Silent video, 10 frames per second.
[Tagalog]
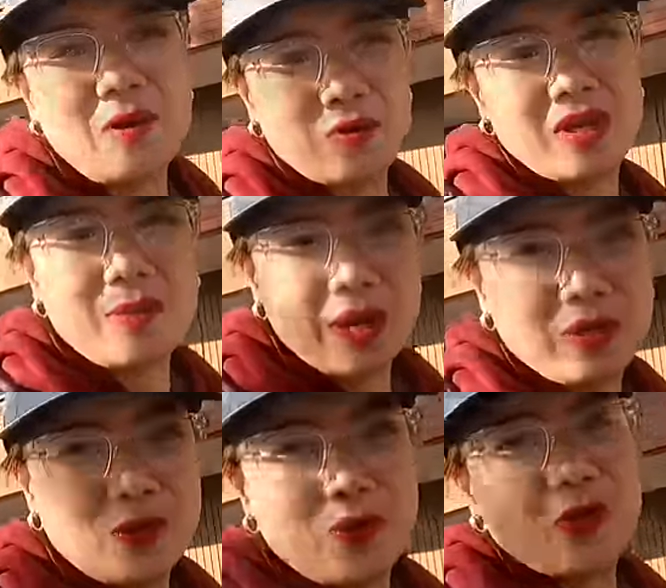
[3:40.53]
lamang kong
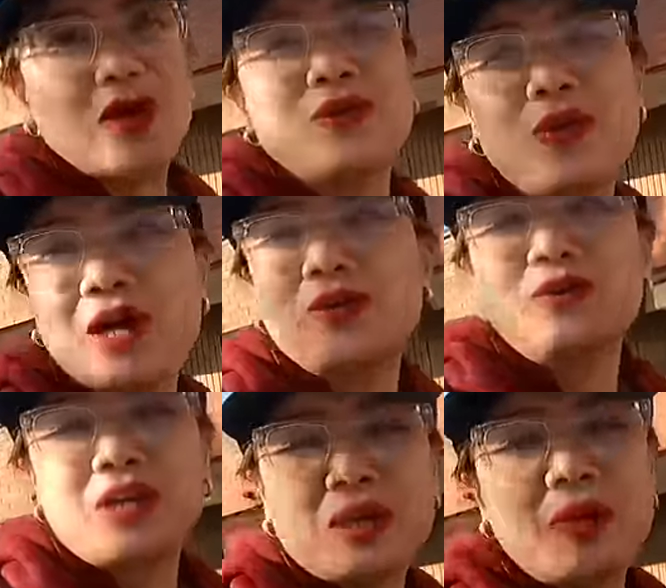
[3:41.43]
labad, no? Kung
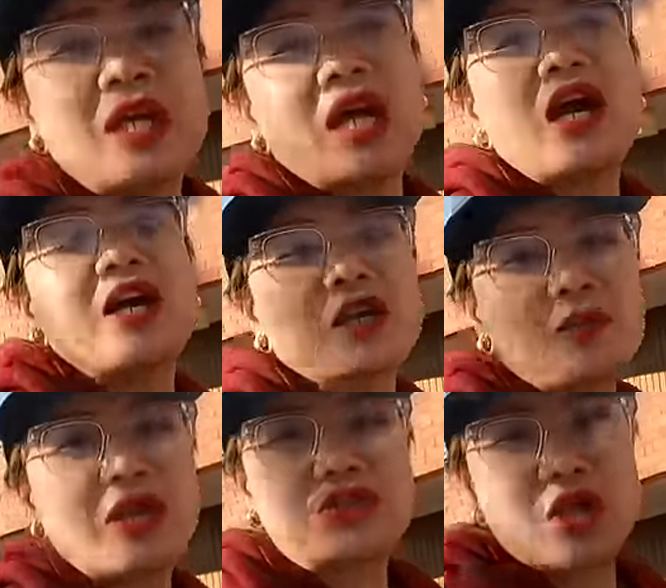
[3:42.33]
ano-ano na naman ang
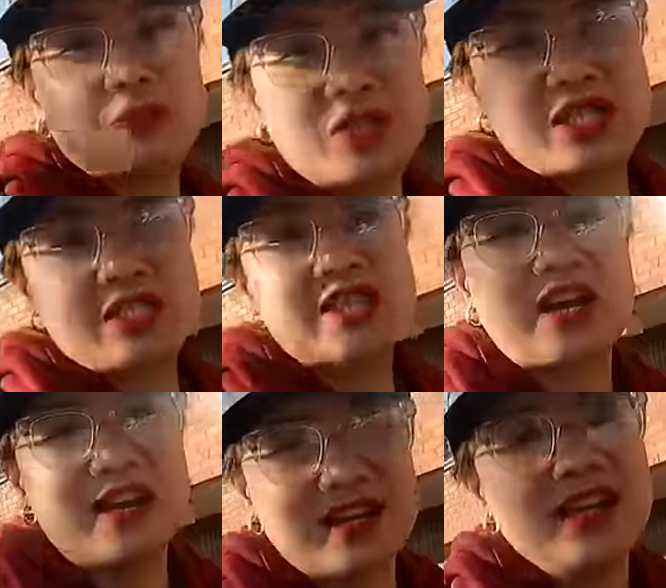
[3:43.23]
aking mga chabis
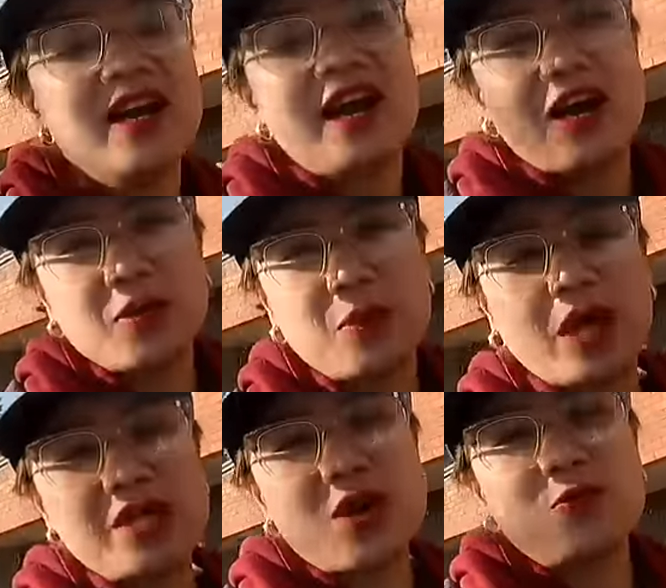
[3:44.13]
dyan. Aking
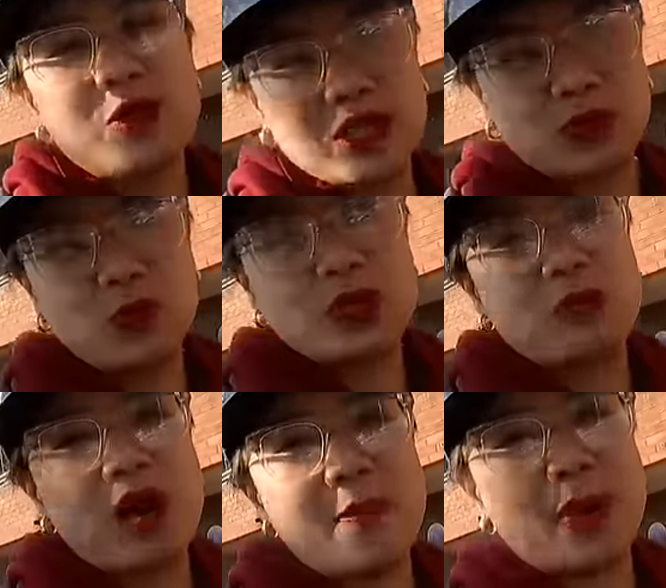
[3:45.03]
mga
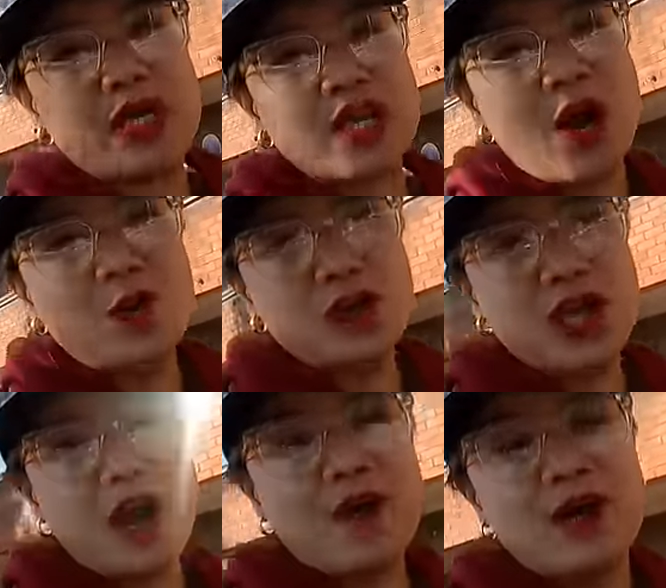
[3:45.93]
yawit-wit, mga
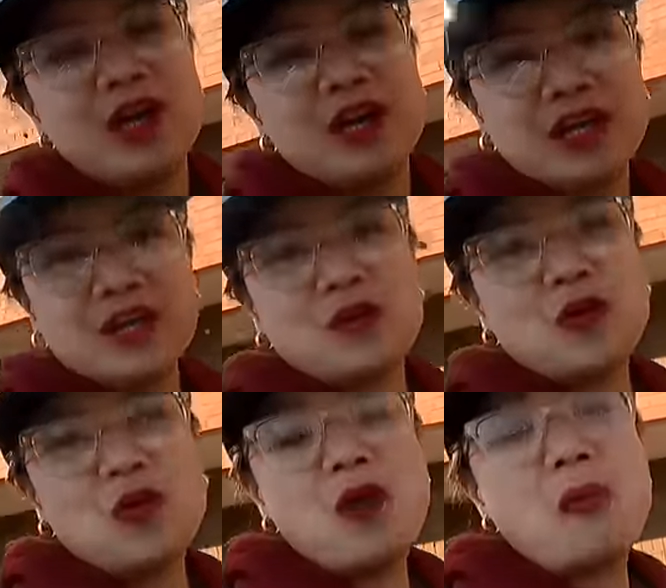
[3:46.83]
payaw-yaw.
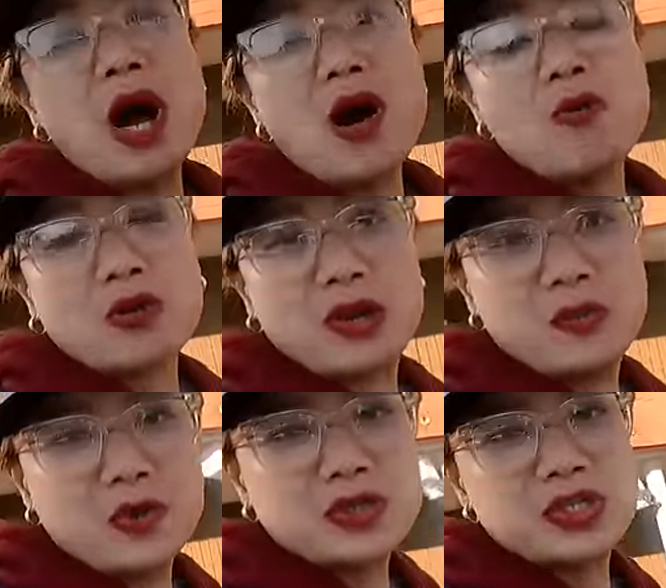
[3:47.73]
Ginoo ko mga
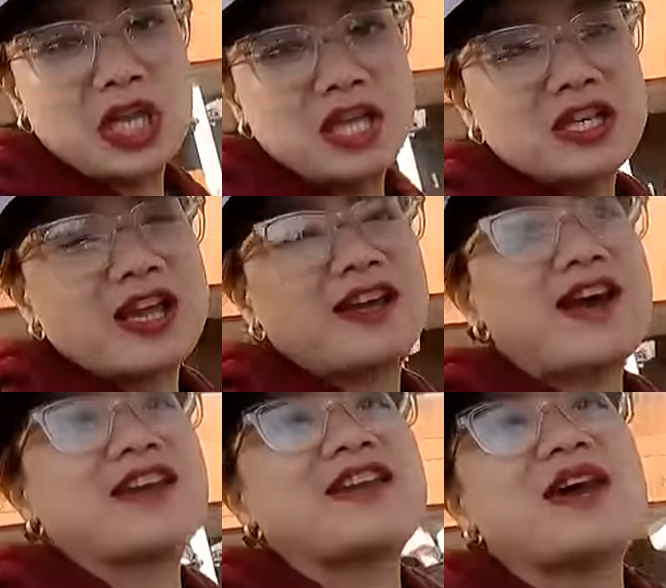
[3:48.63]
urimos ni Inday
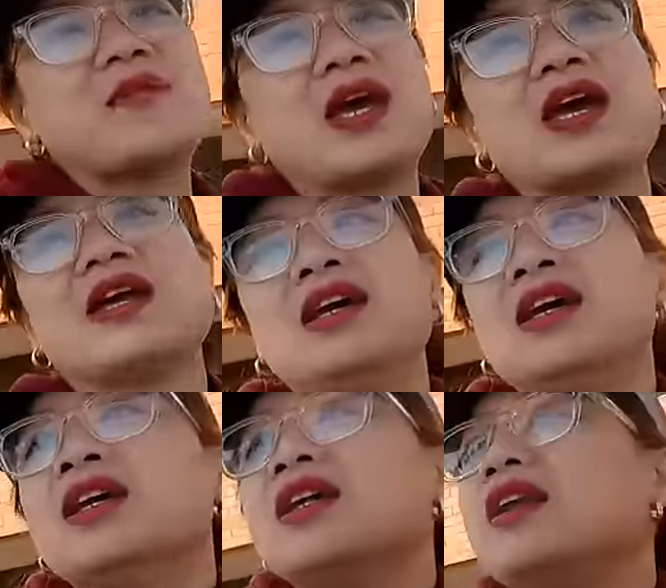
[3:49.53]
Kariya, be.
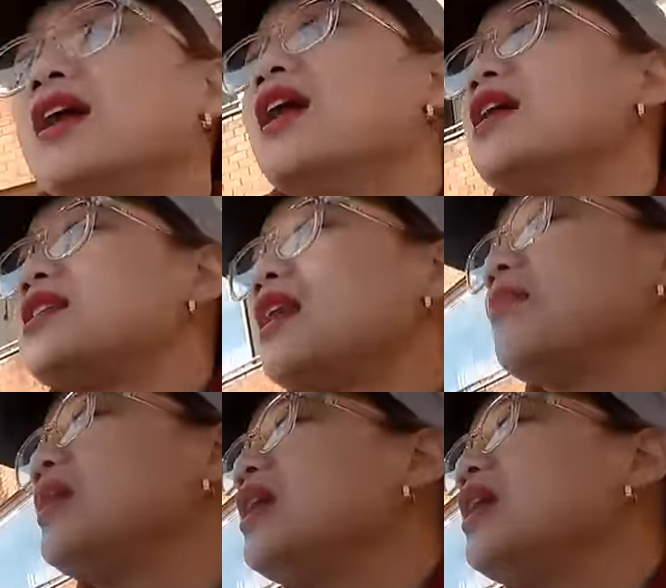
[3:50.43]
Hala, sila